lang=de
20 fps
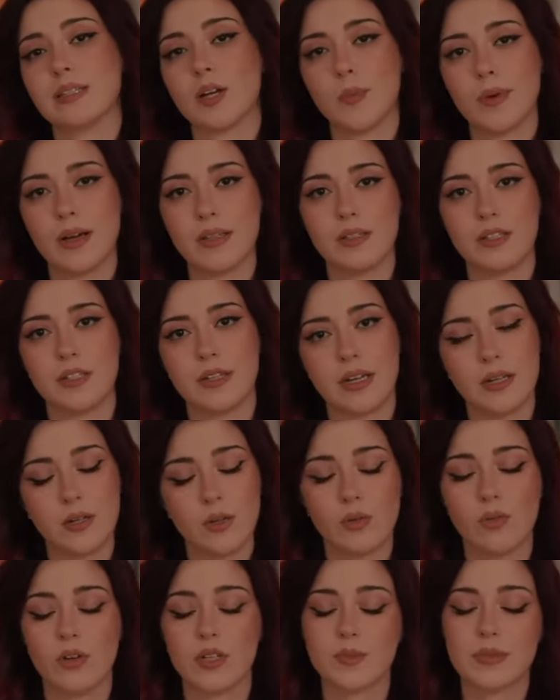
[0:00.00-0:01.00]
traumatische
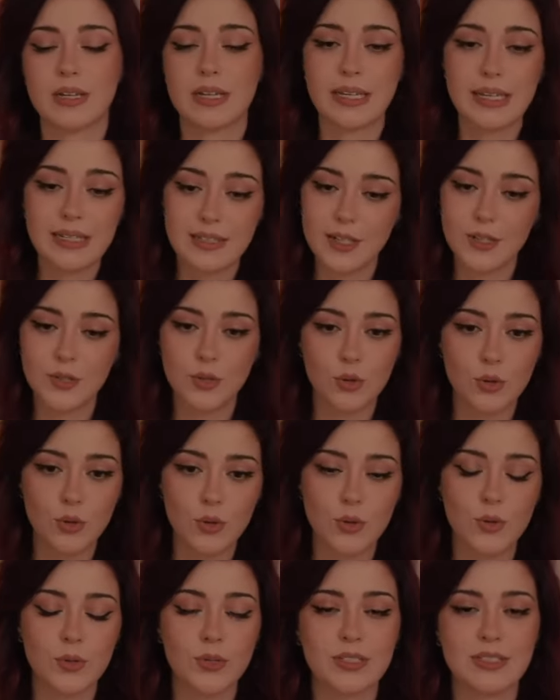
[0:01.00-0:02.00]
Erinnerungen aus meiner Kindheit
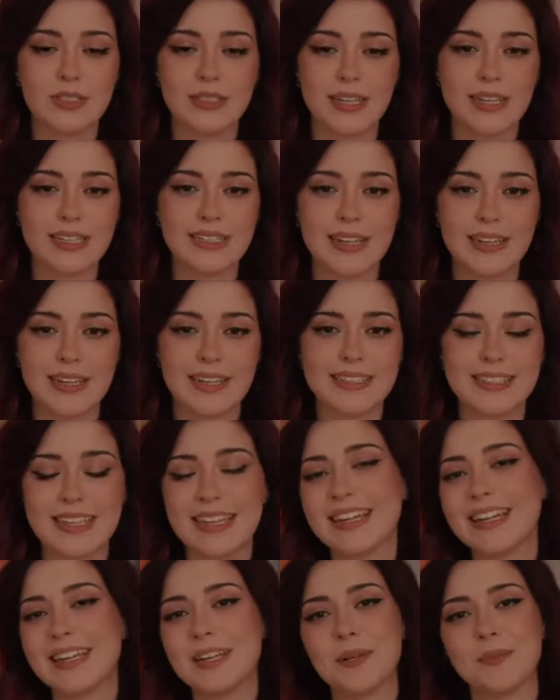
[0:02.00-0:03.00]
hochgeholt, in der ich leider
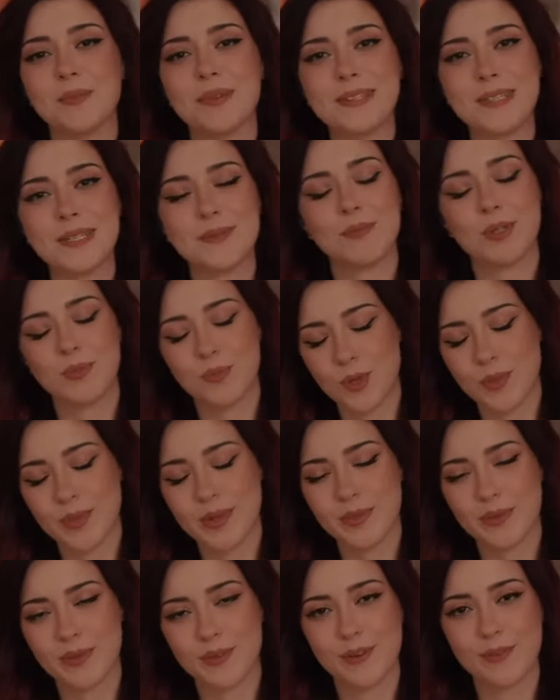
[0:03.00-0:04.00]
sehr regelmäßig mit
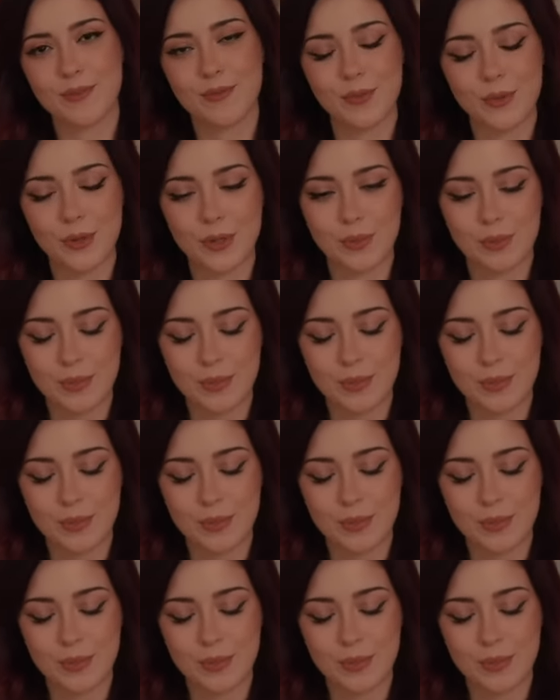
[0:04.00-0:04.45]
Möbeln beworfen worden